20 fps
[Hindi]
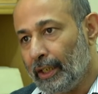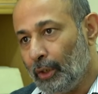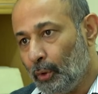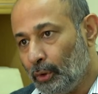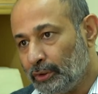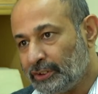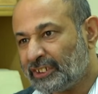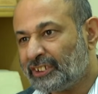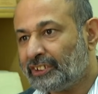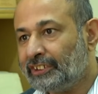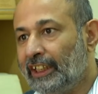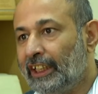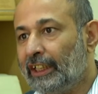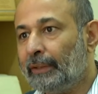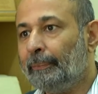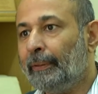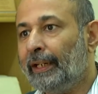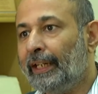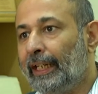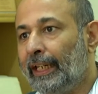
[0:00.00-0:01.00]
उस सीट
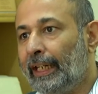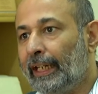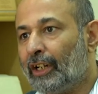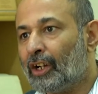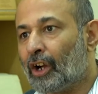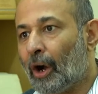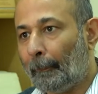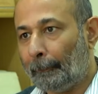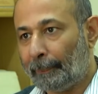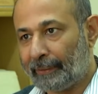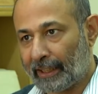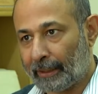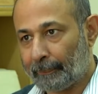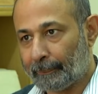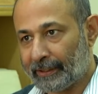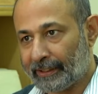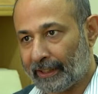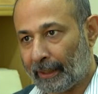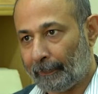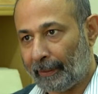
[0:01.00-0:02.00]
में एक कॉम्पिटेंट
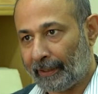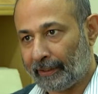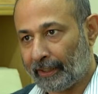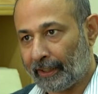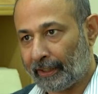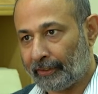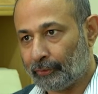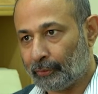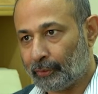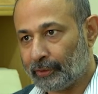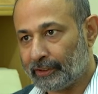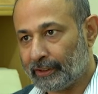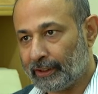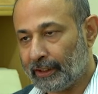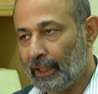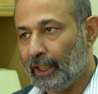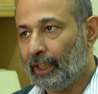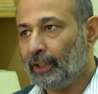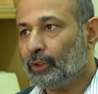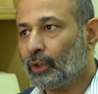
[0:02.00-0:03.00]
बंदा बैठने की ज़रूरत थी
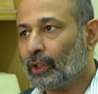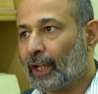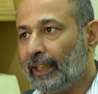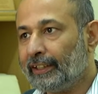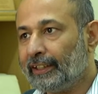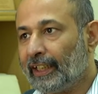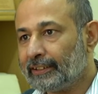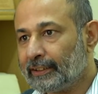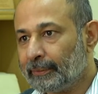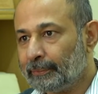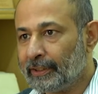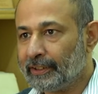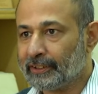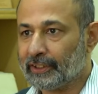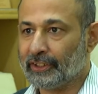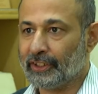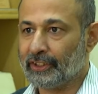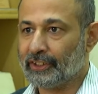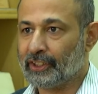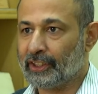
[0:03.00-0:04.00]
तो कायद अजम ने यह
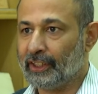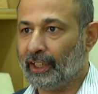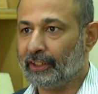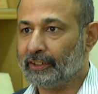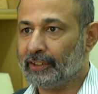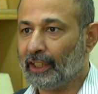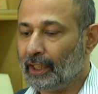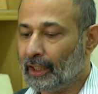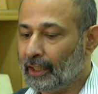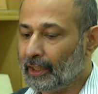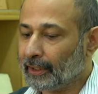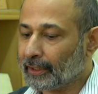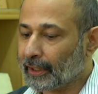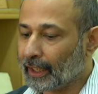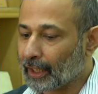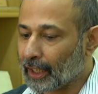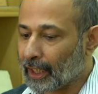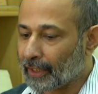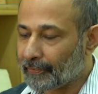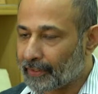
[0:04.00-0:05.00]
सजेस्ट किया था कि
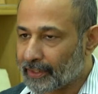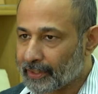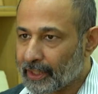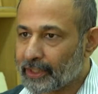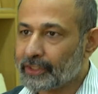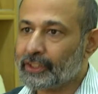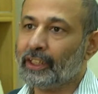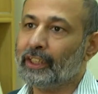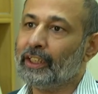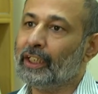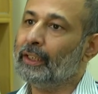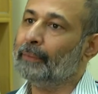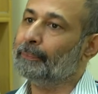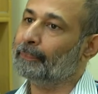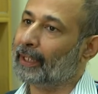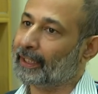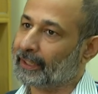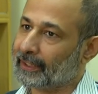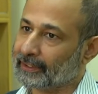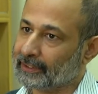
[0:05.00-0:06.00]
गवर्नर जनरल
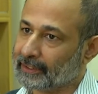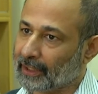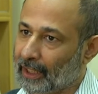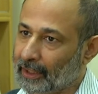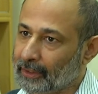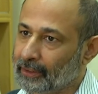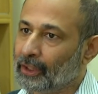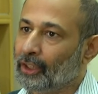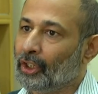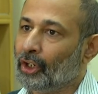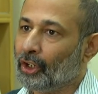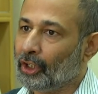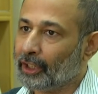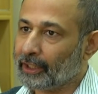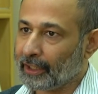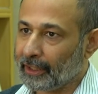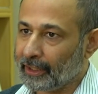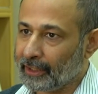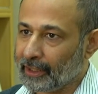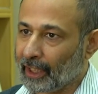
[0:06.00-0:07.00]
पाकिस्तान
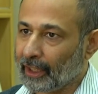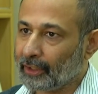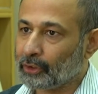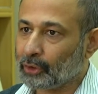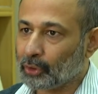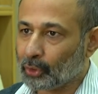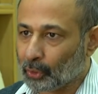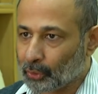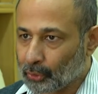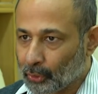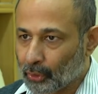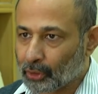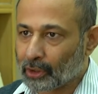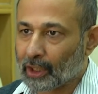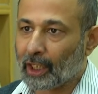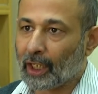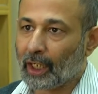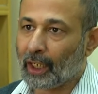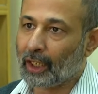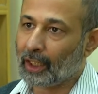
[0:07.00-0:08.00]
और इंडिया दोनों
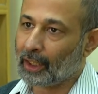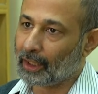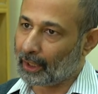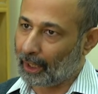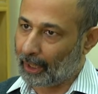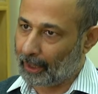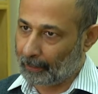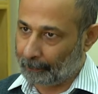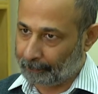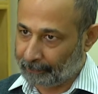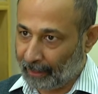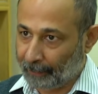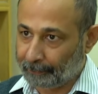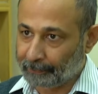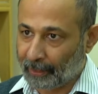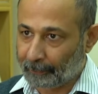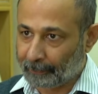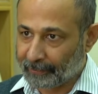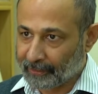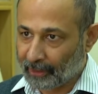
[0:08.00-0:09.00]
का अपना
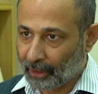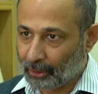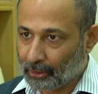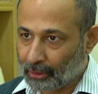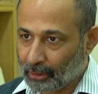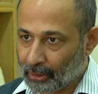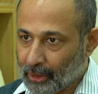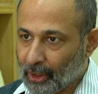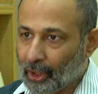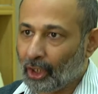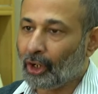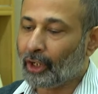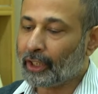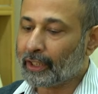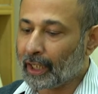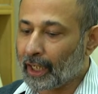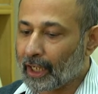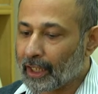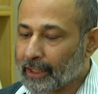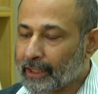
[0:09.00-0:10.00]
अपना बंदा हो और
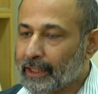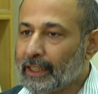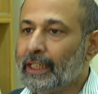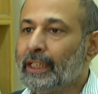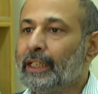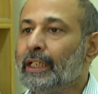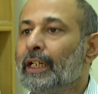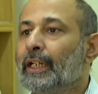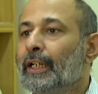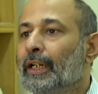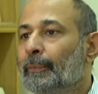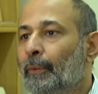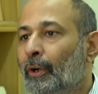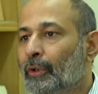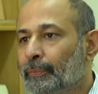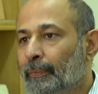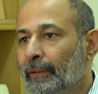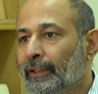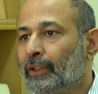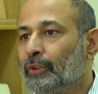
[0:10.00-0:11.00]
अगर
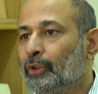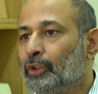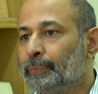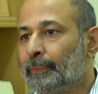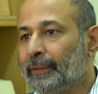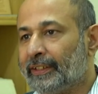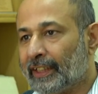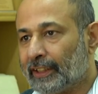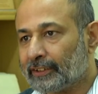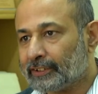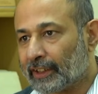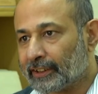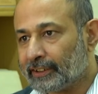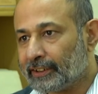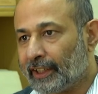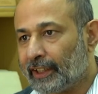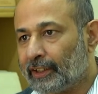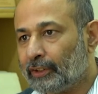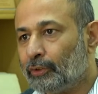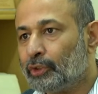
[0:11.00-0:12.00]
माउंट बैटन कुछ बनना
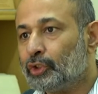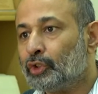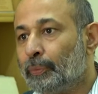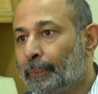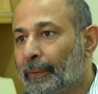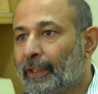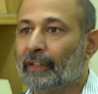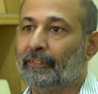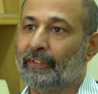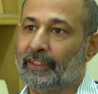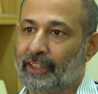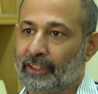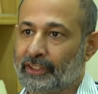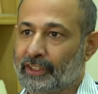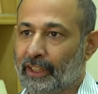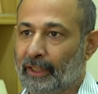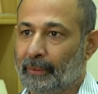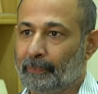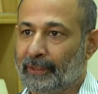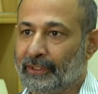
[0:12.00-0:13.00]
चाहते हैं तो वो सुपर गवर्नर
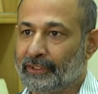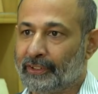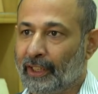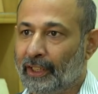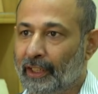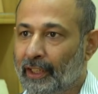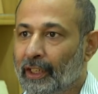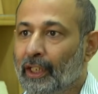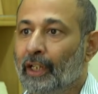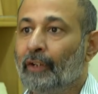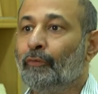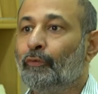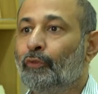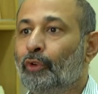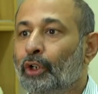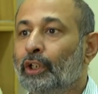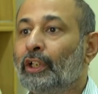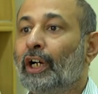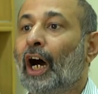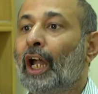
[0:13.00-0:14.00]
जनरल बन जाएं
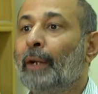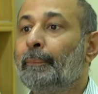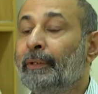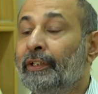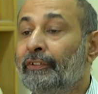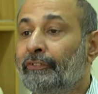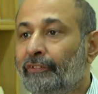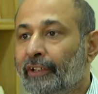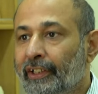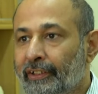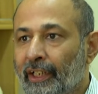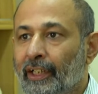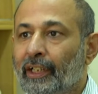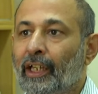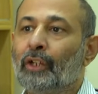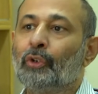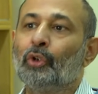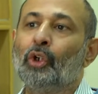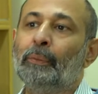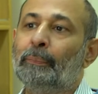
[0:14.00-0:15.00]
वो आर्बिट्रेटर
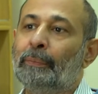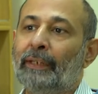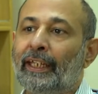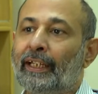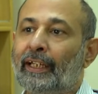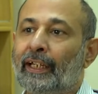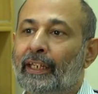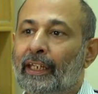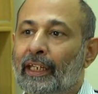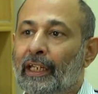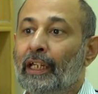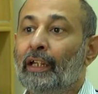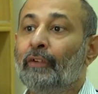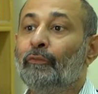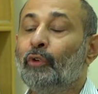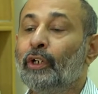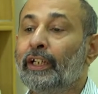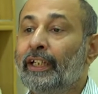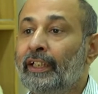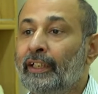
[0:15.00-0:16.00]
का रोल प्ले करें
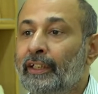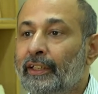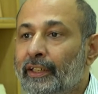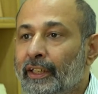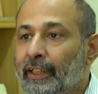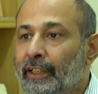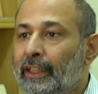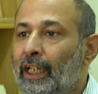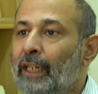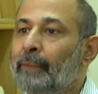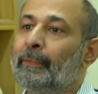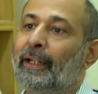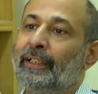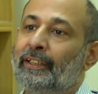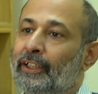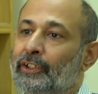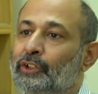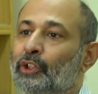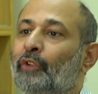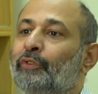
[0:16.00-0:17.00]
वो इंटरनल
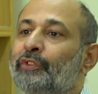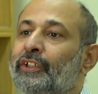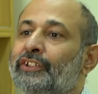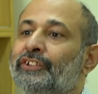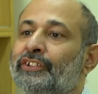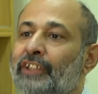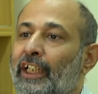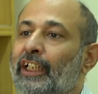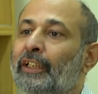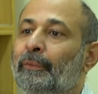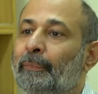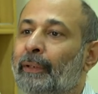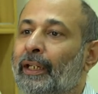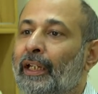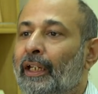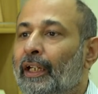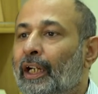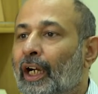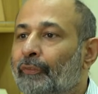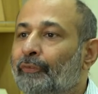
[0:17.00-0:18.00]
मैटर्स ऑफ द स्टेट में
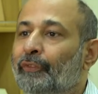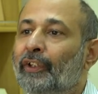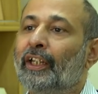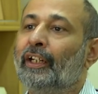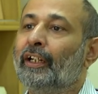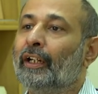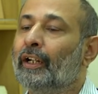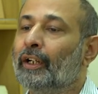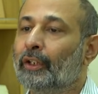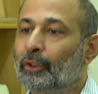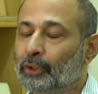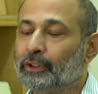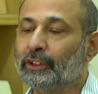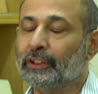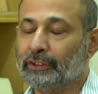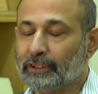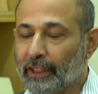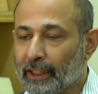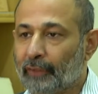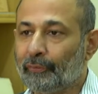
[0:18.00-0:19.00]
अफेयर उस
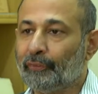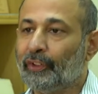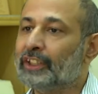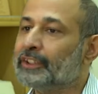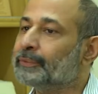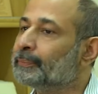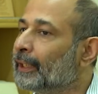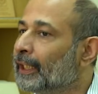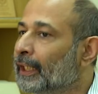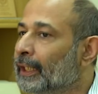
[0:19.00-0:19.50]
स्टेट अफेयर्स में